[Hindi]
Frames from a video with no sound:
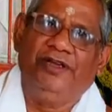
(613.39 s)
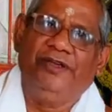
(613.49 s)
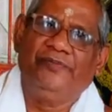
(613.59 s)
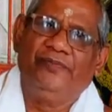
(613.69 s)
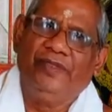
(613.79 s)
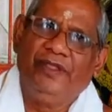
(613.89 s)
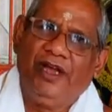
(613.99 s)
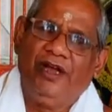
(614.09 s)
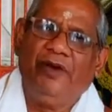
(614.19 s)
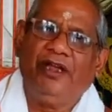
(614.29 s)

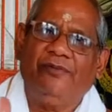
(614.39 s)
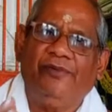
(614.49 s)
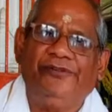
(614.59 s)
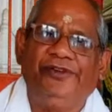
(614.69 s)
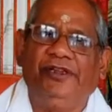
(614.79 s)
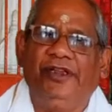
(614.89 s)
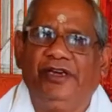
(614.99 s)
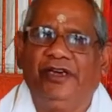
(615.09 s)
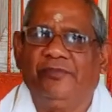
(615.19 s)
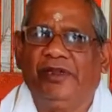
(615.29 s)
है हमारा भविष्य
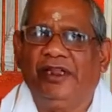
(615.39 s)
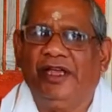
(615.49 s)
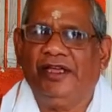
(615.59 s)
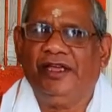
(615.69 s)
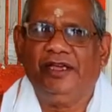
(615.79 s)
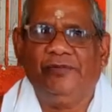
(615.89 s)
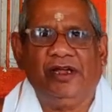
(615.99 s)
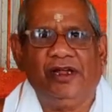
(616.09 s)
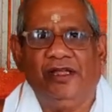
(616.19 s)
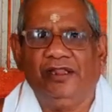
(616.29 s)
देखकर बतलाइए कि
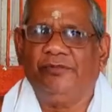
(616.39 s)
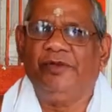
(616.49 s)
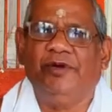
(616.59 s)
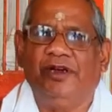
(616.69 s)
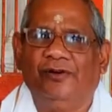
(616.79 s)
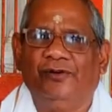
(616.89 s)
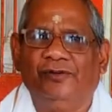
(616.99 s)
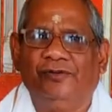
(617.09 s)
हमारा अंत भी भला हो